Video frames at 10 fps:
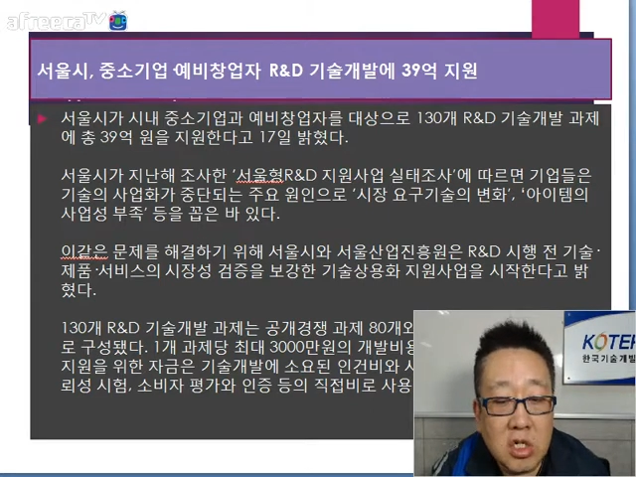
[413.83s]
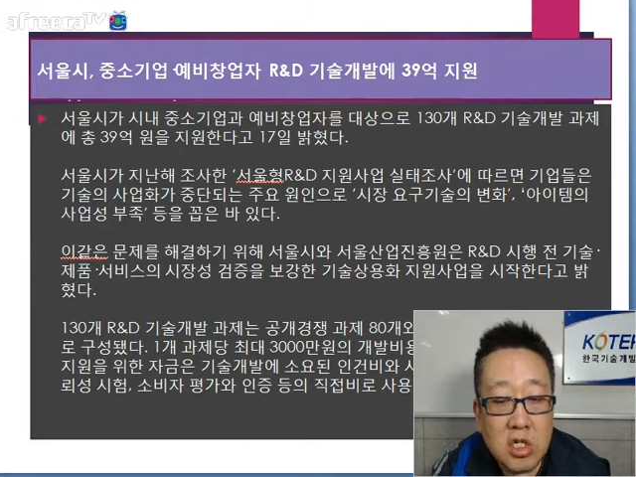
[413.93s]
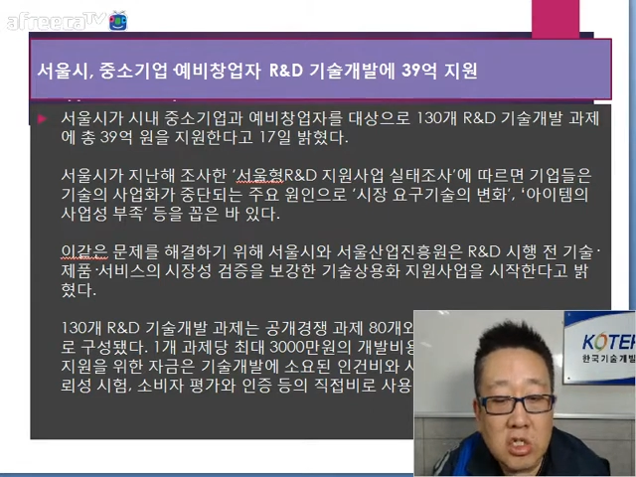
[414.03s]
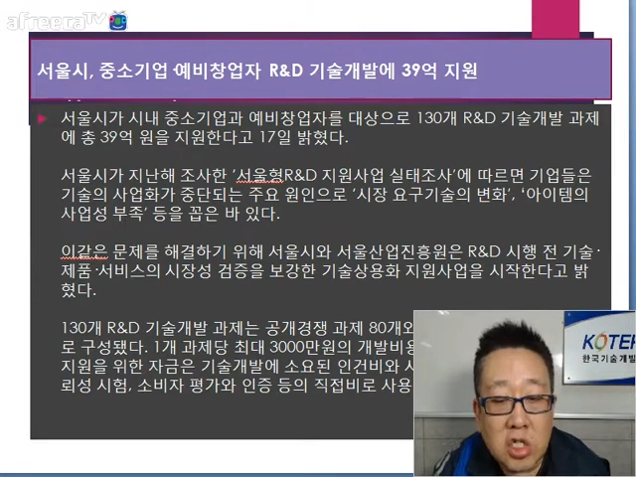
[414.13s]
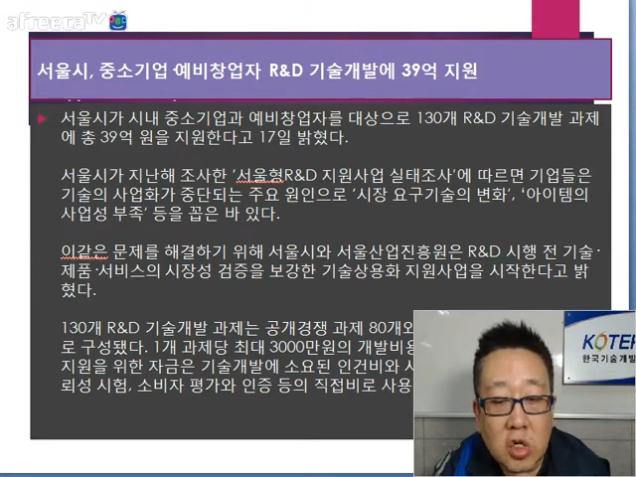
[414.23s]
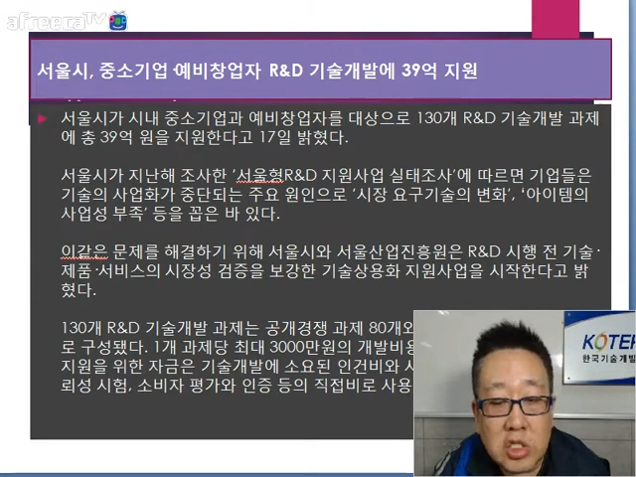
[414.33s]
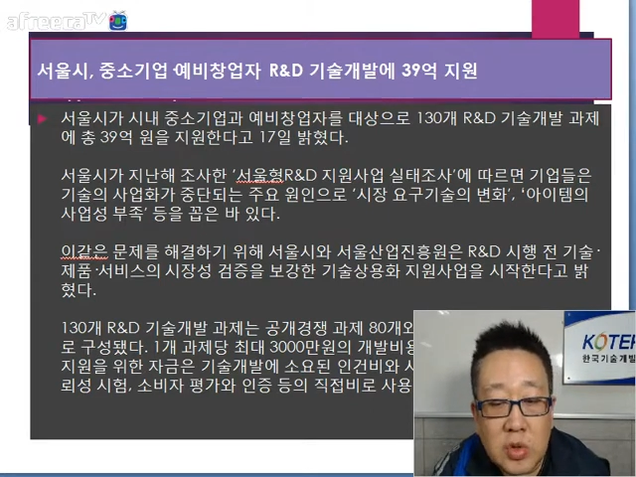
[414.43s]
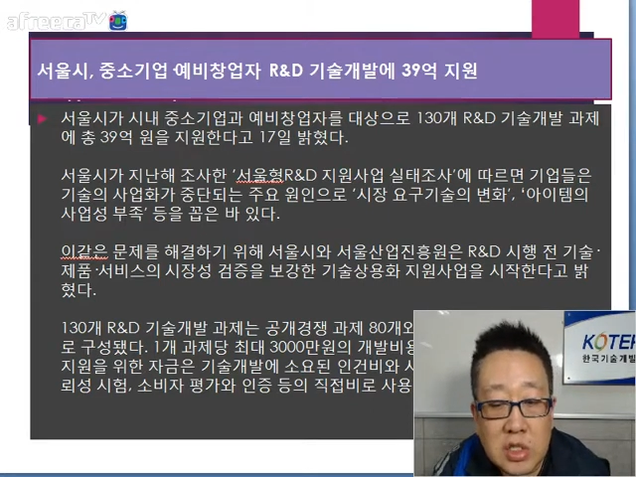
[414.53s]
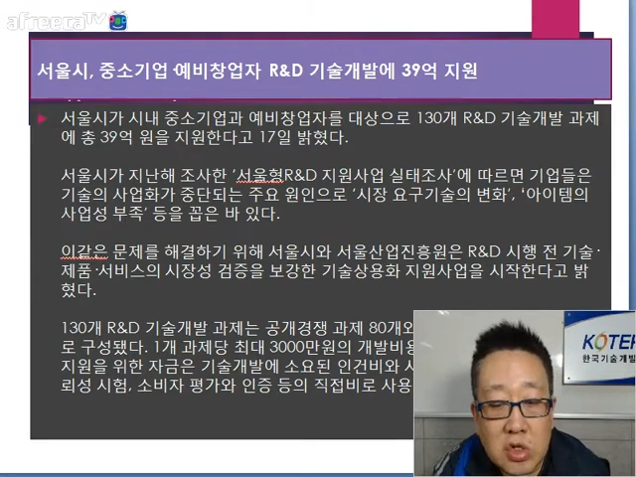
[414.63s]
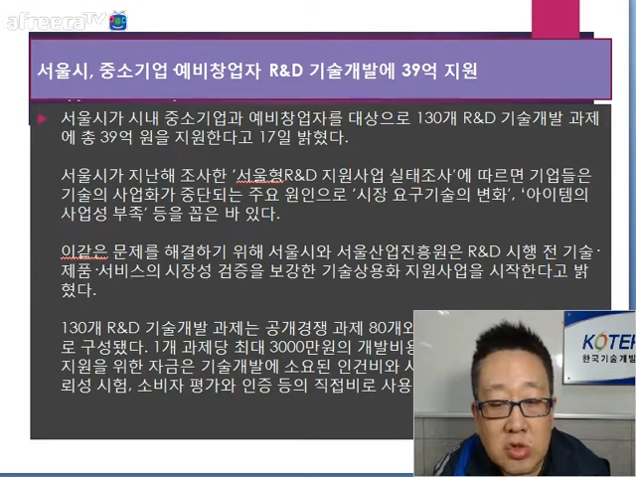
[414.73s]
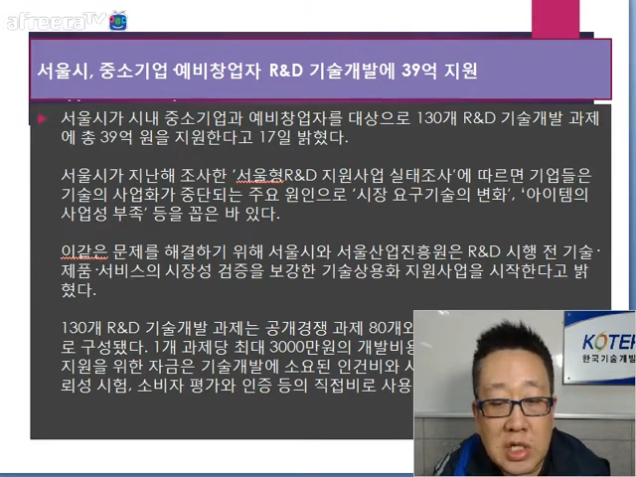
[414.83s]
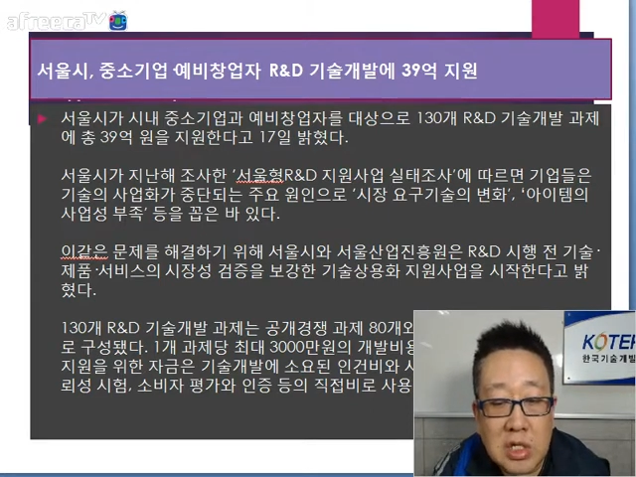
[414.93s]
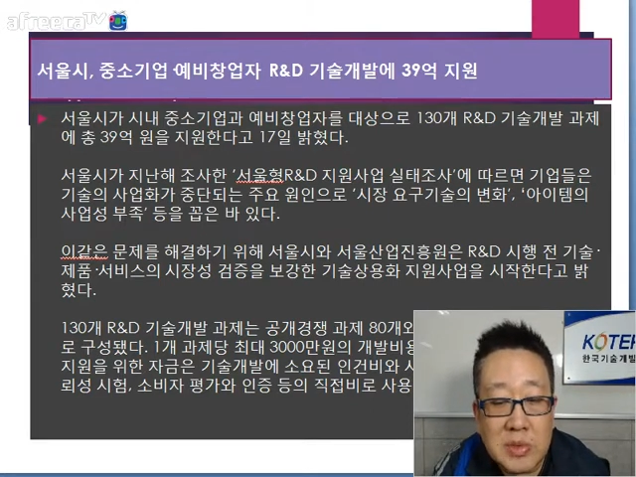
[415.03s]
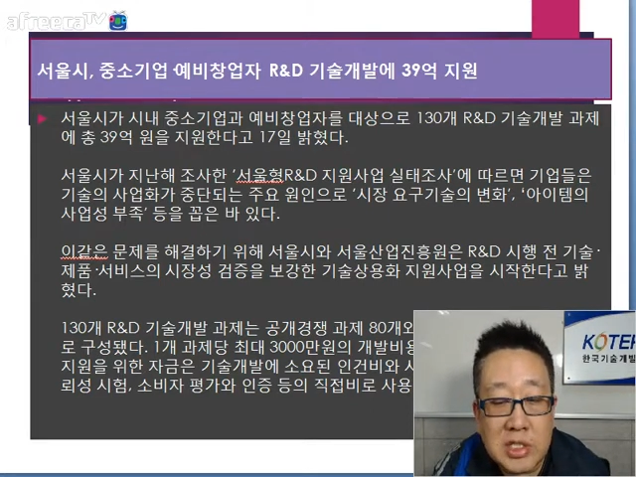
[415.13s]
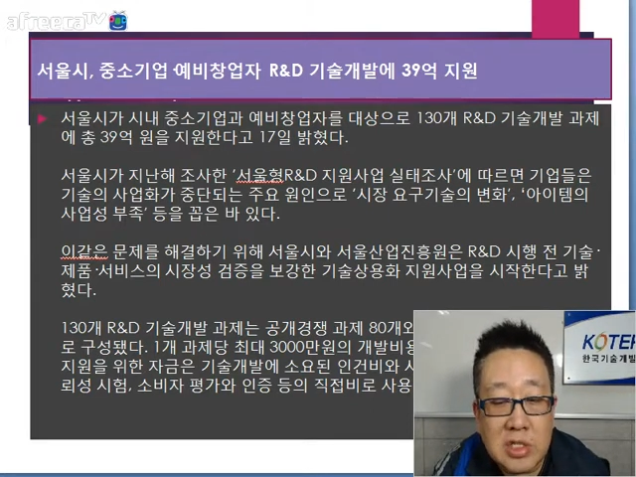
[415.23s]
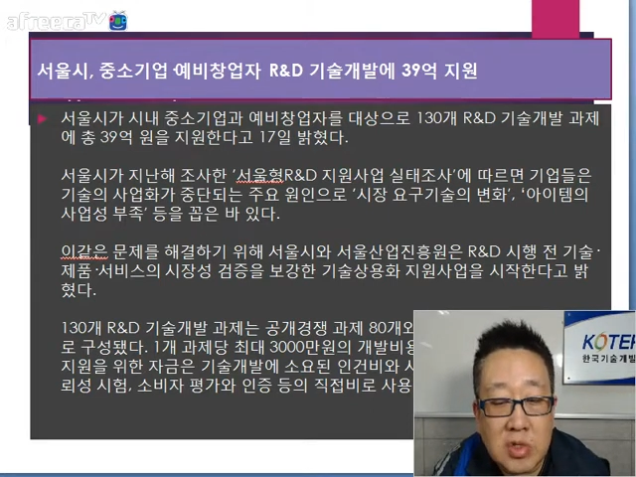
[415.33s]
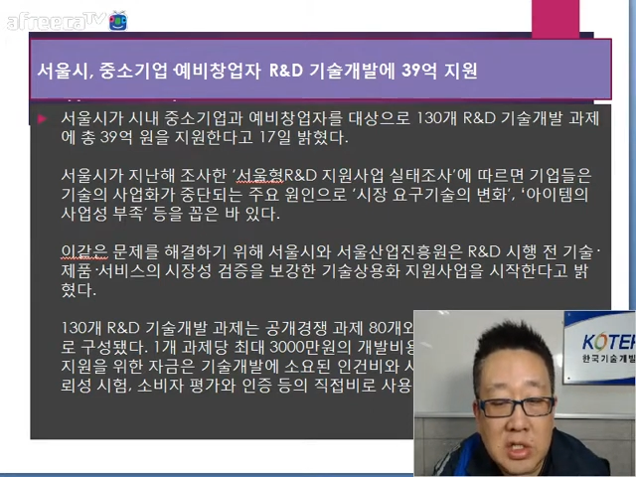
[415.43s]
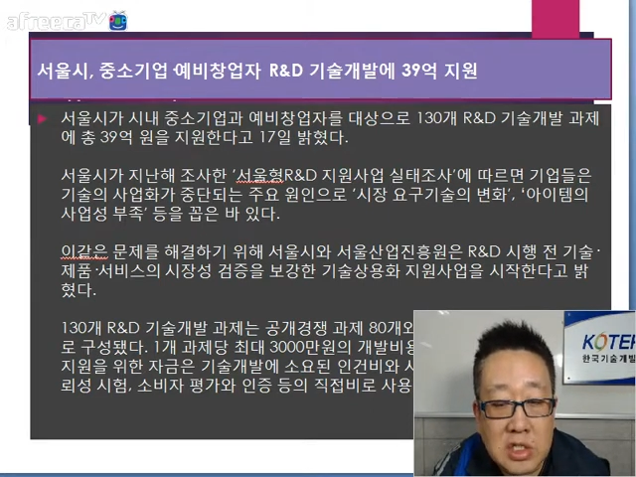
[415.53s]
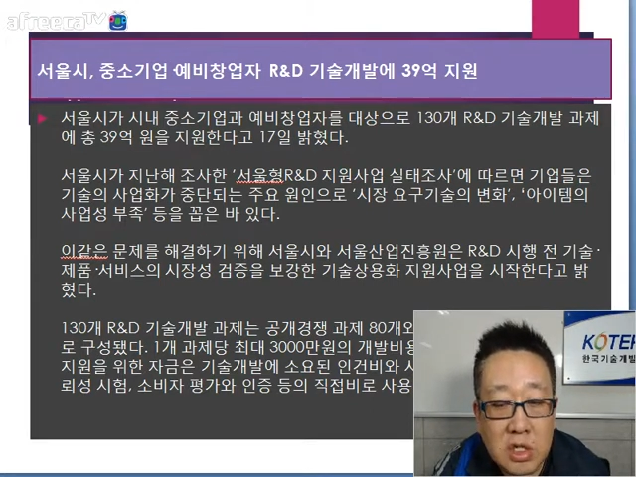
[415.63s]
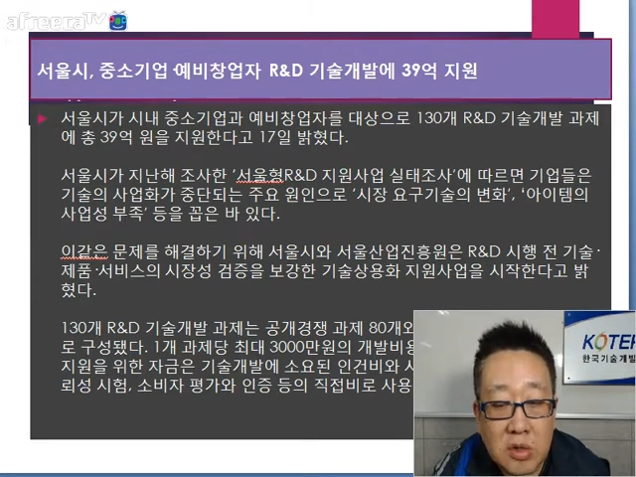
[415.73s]
서울시와
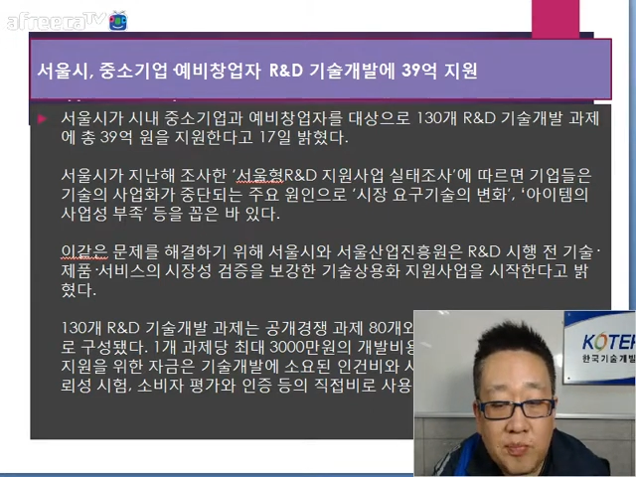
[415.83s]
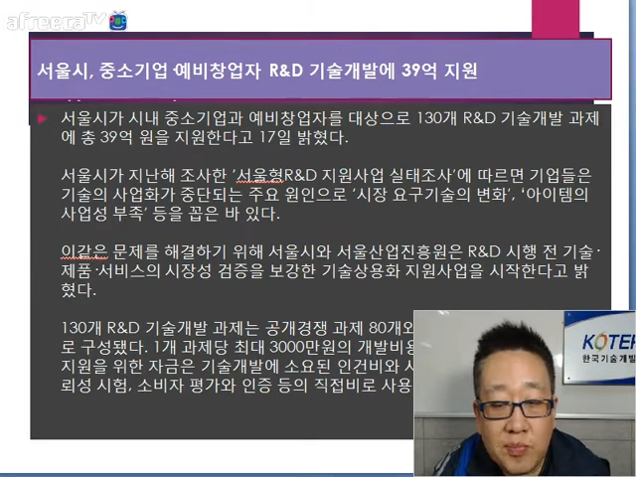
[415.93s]
서울산업진흥원에서